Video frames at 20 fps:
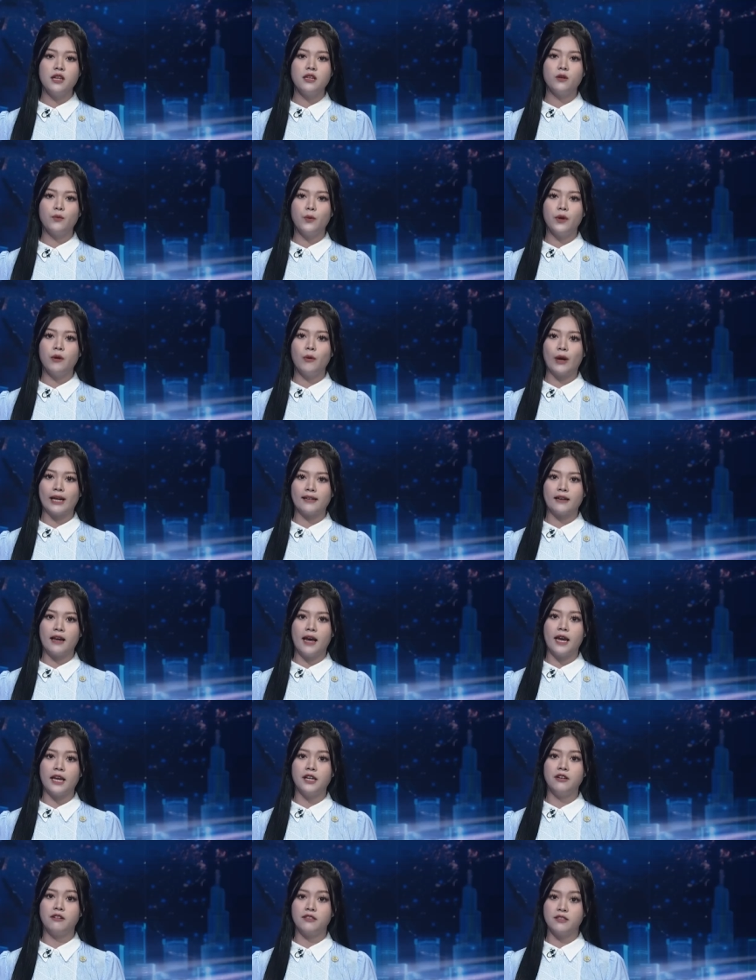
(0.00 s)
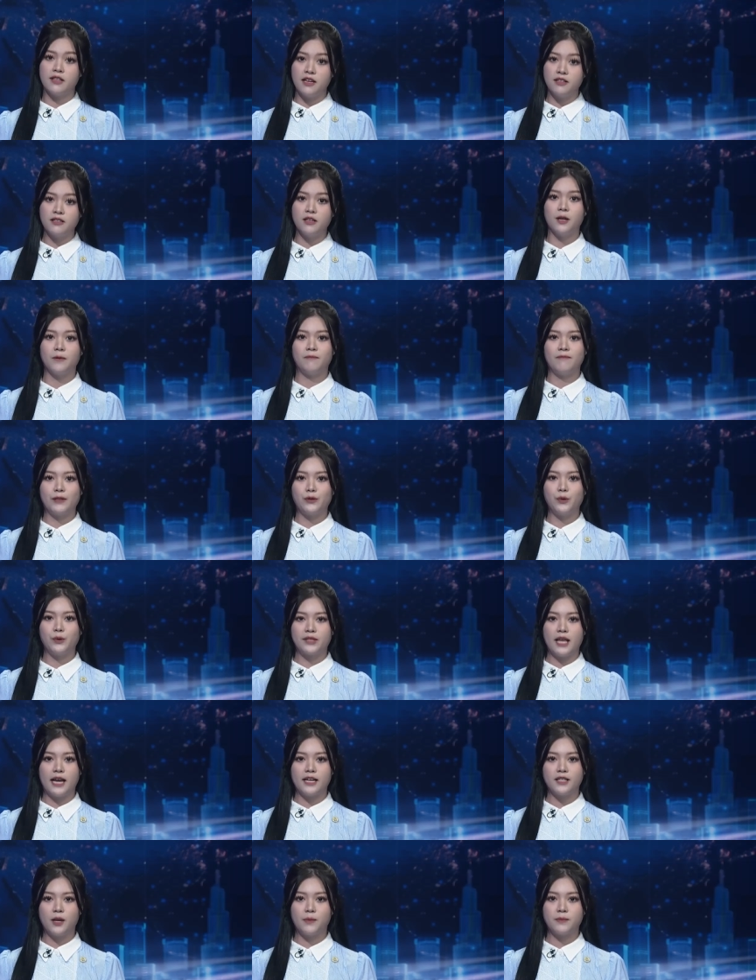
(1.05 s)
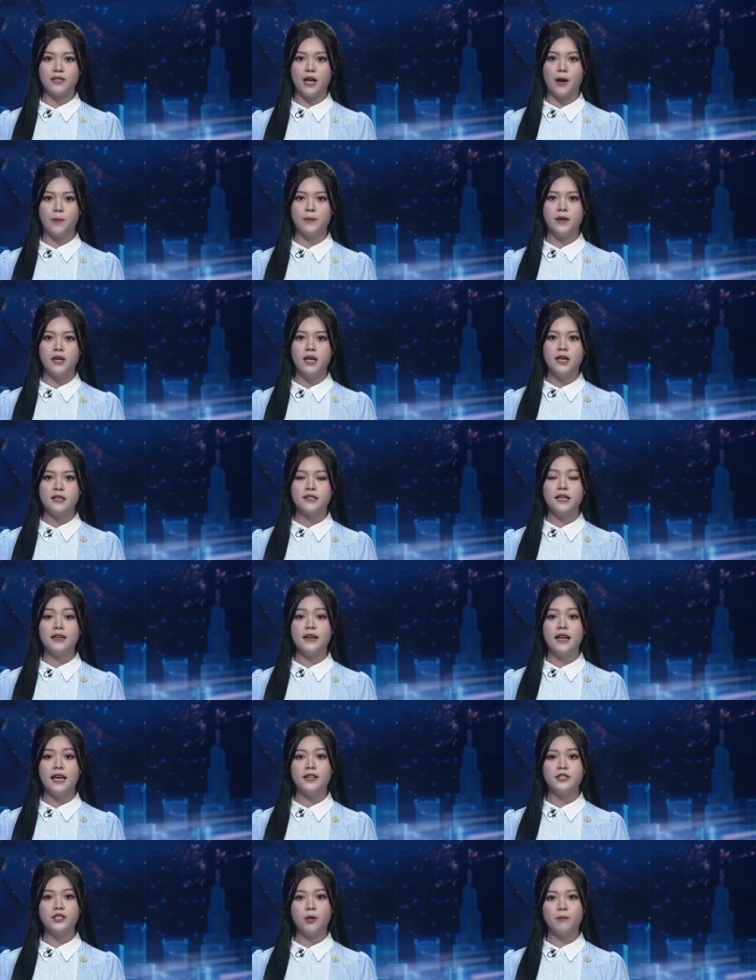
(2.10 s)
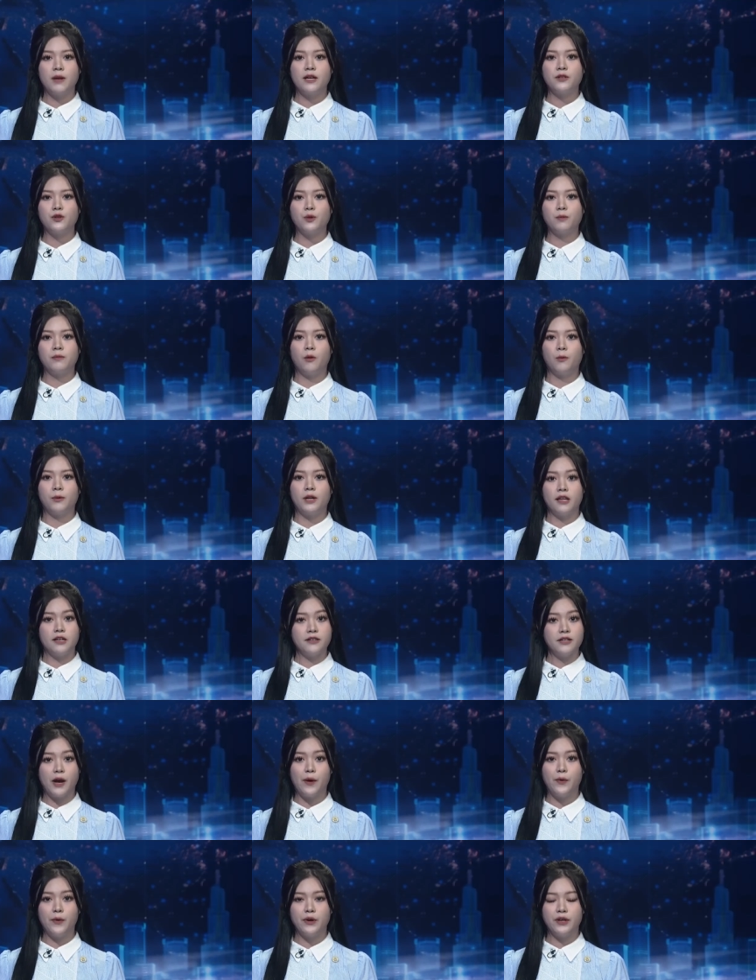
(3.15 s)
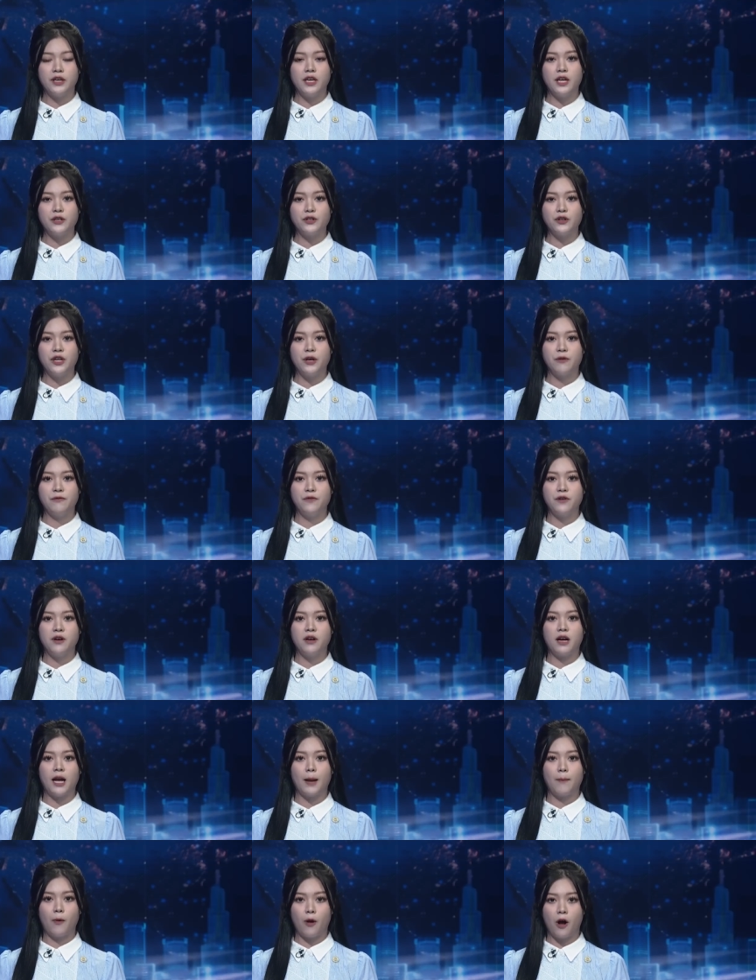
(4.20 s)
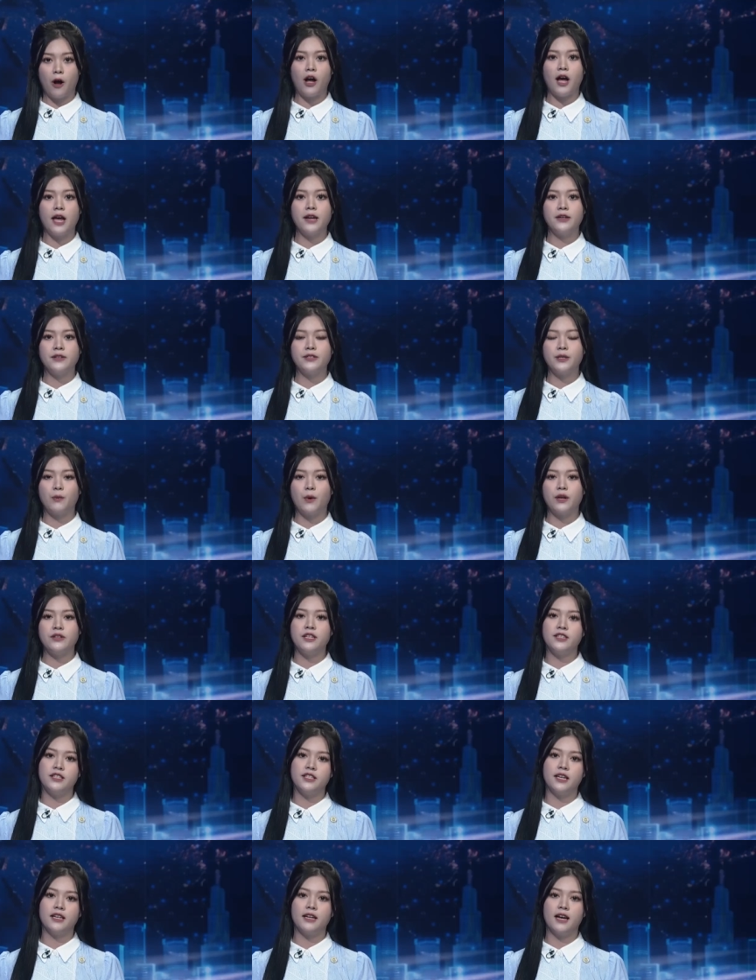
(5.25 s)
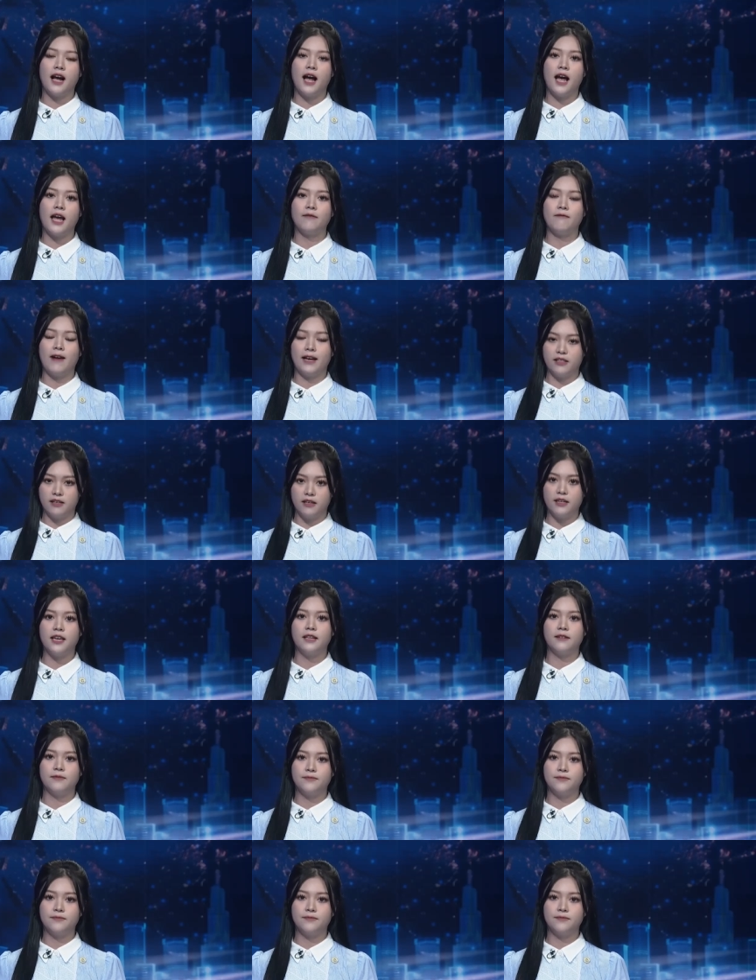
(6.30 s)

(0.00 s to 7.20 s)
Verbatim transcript: những quy hoạch này được xây dựng và tồn tại song song, dẫn đến chồng lấn xung đột lẫn nhau, khiến cho địa phương gặp khó khăn trong quá trình triển khai và thực hiện.